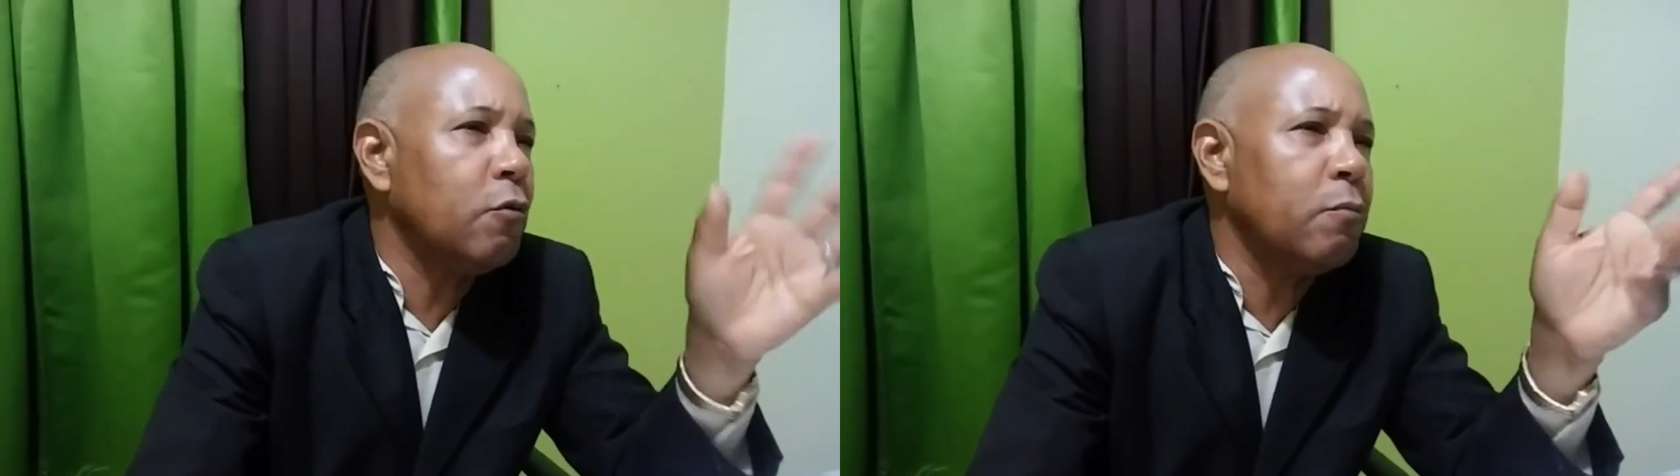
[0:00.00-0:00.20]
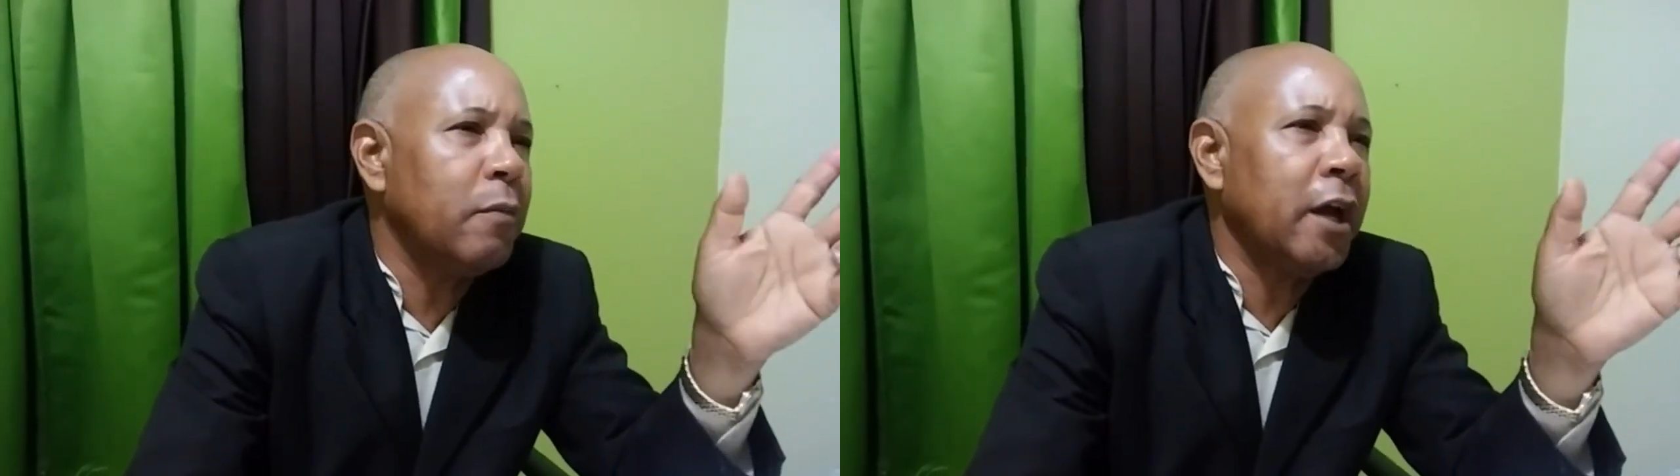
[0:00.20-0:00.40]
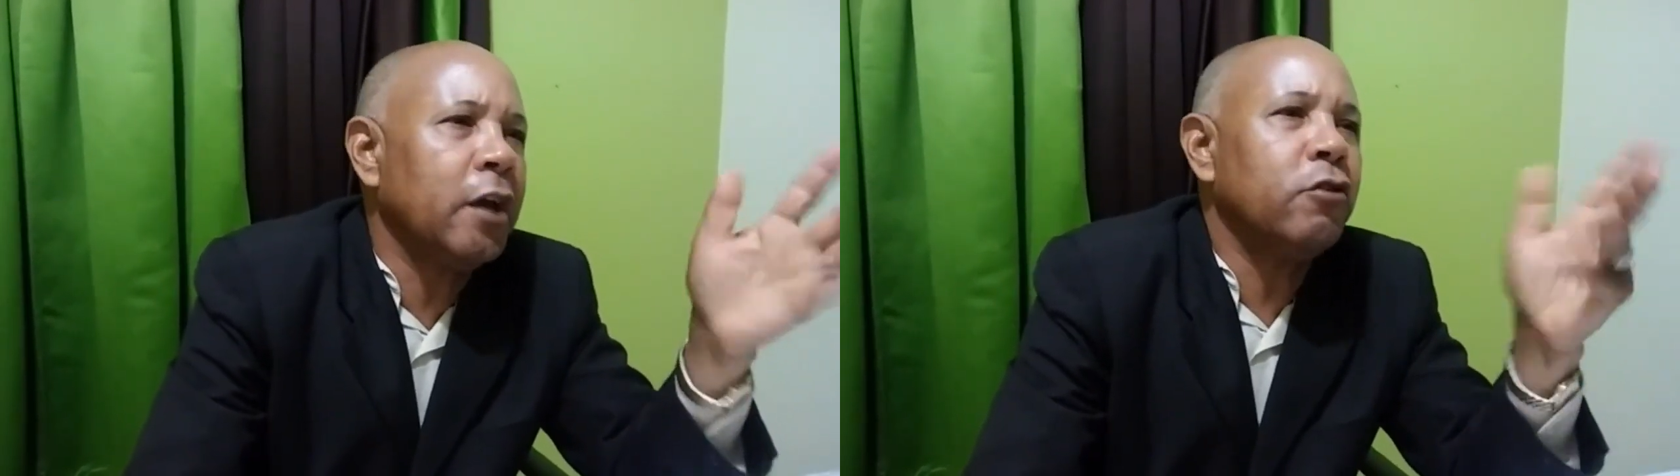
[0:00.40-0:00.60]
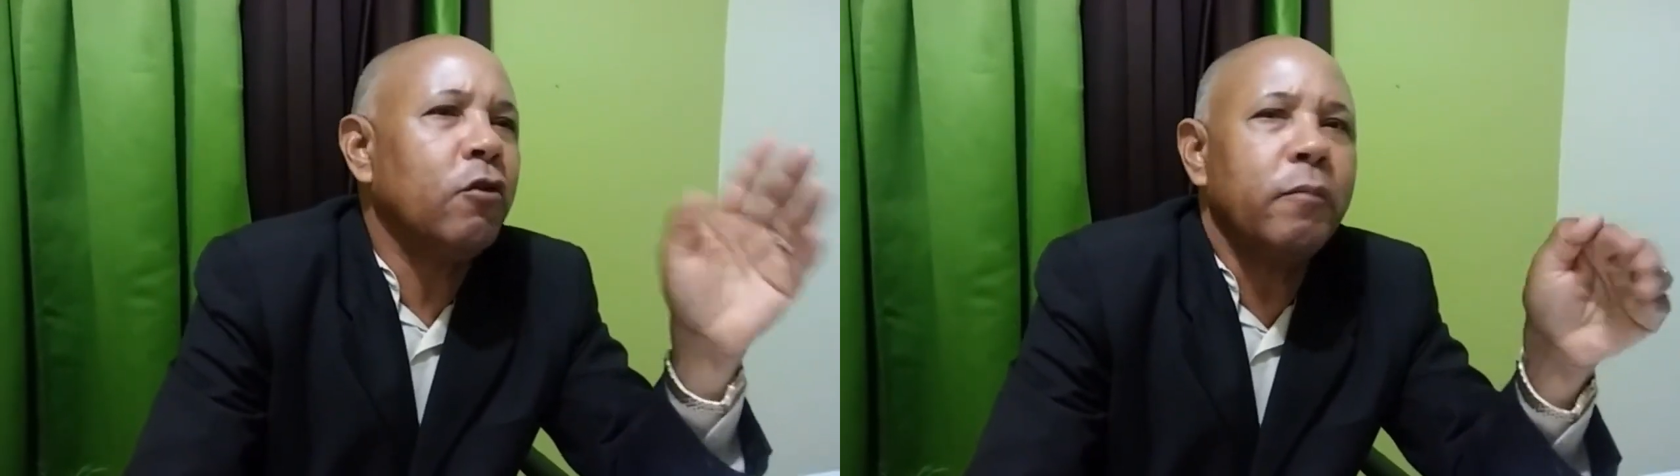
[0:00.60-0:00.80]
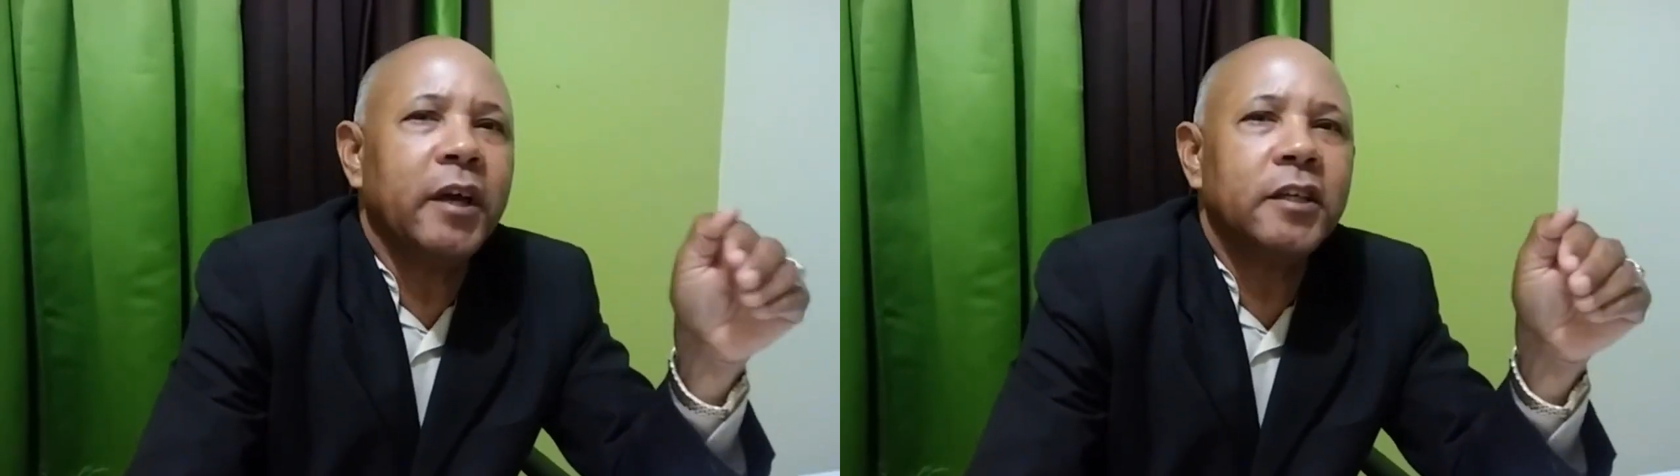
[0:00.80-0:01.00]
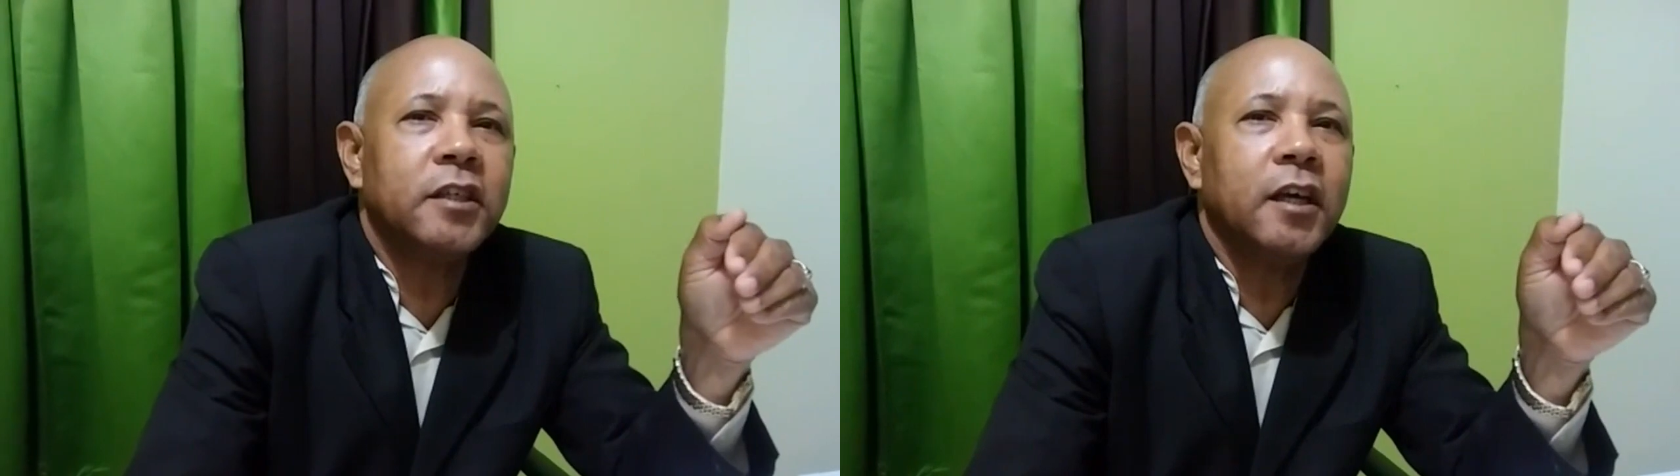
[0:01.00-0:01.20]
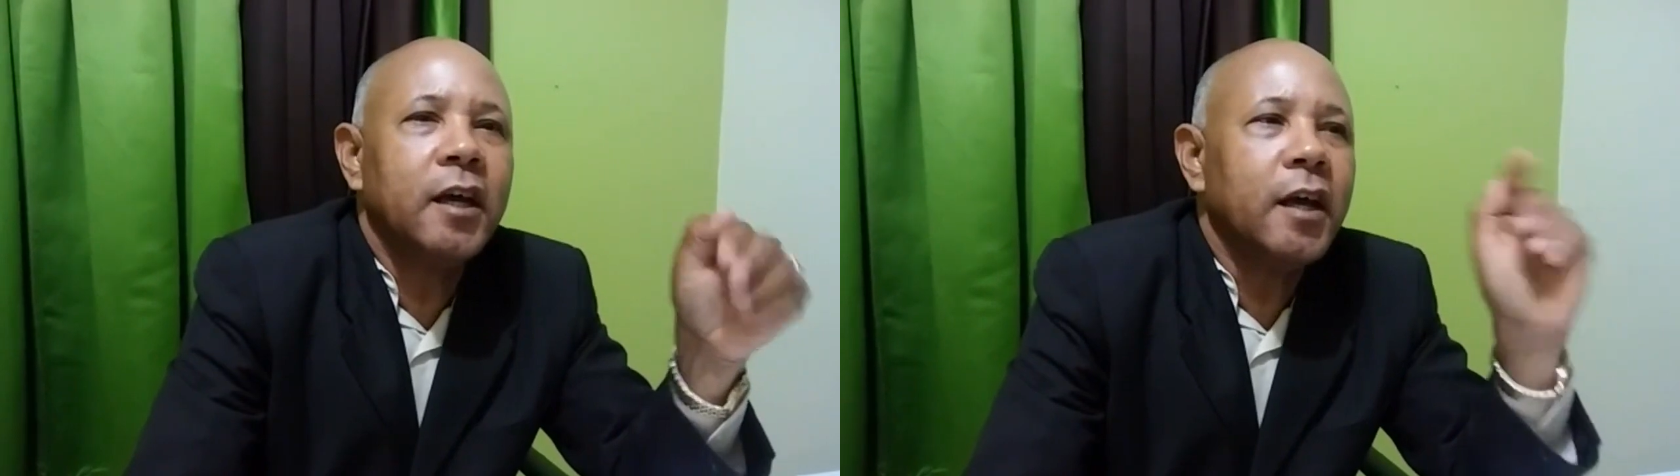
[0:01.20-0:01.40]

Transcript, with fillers: un mes, dos meses,